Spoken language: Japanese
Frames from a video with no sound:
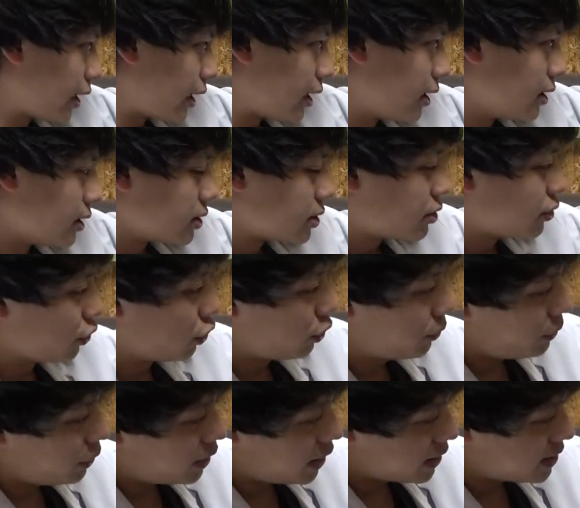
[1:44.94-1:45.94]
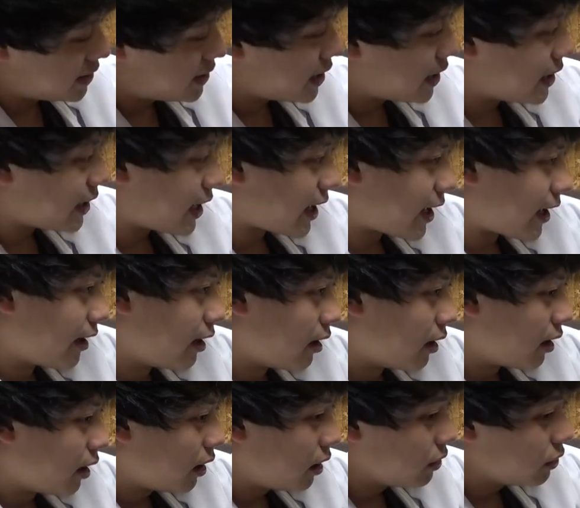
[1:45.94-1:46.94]
下その部活隊で
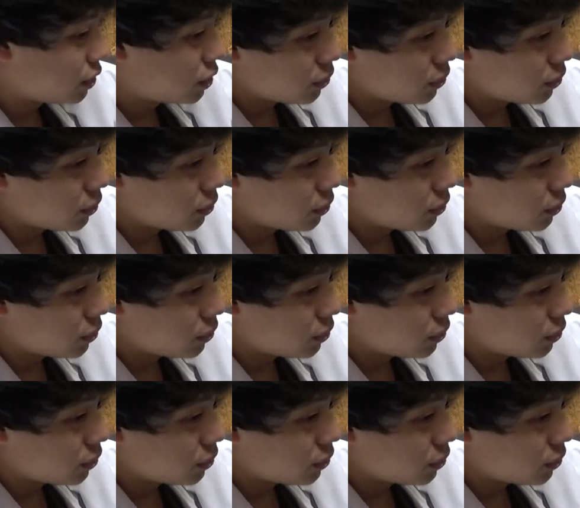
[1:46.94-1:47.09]
反